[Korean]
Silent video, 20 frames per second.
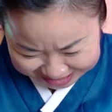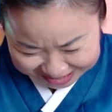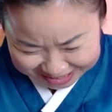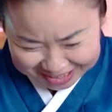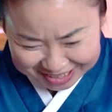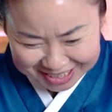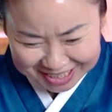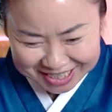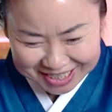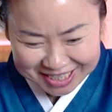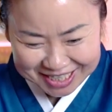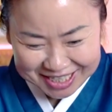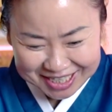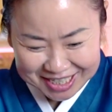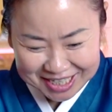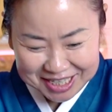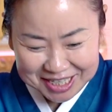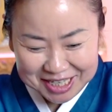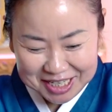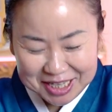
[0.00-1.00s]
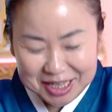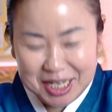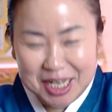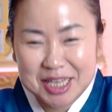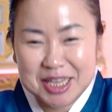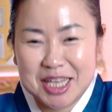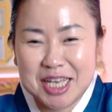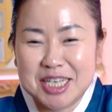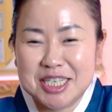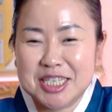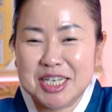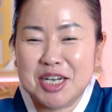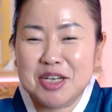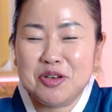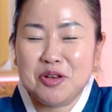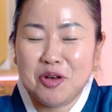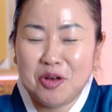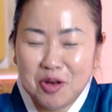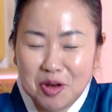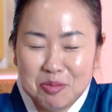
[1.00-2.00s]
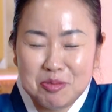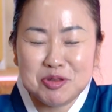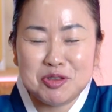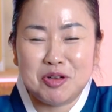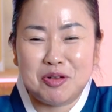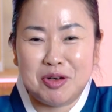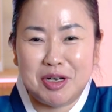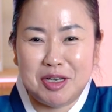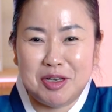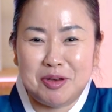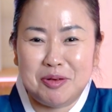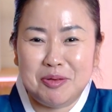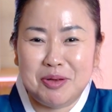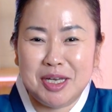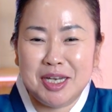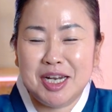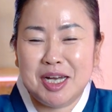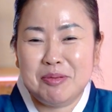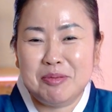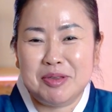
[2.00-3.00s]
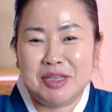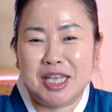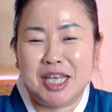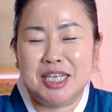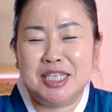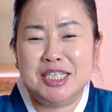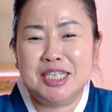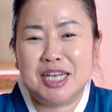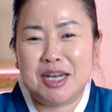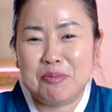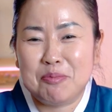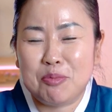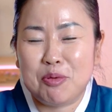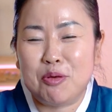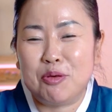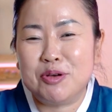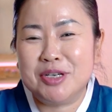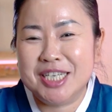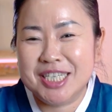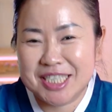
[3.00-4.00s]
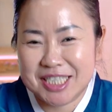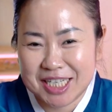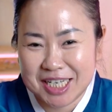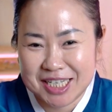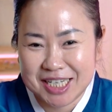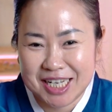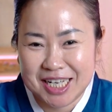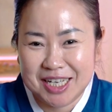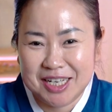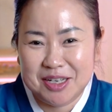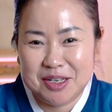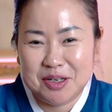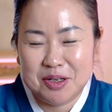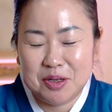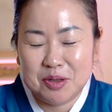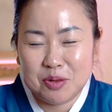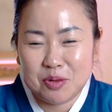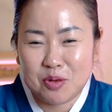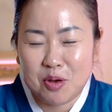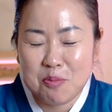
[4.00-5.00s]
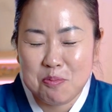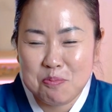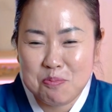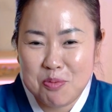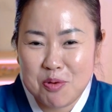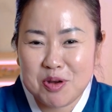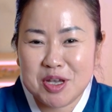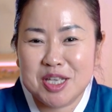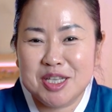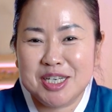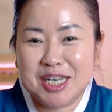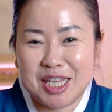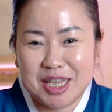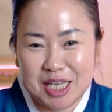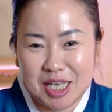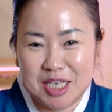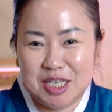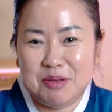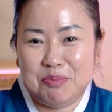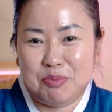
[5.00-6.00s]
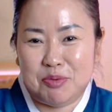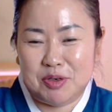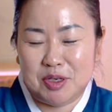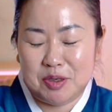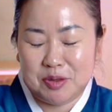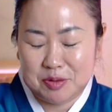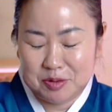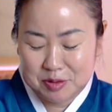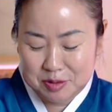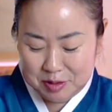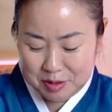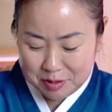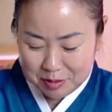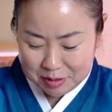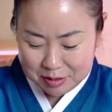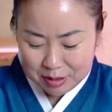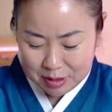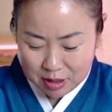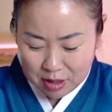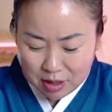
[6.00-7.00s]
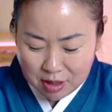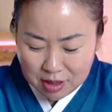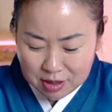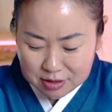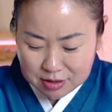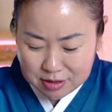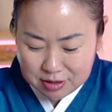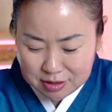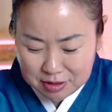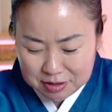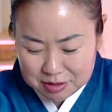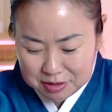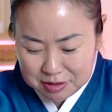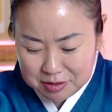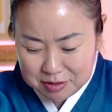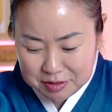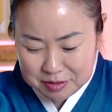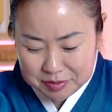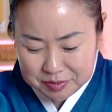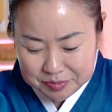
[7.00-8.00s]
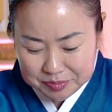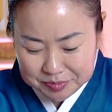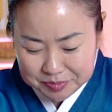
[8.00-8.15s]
예? 난 돼지가 너무 좋아요. 왜냐면 돼지가 복이 있잖아. 덤복이 있는 게 돼지 복이거든요. 그리고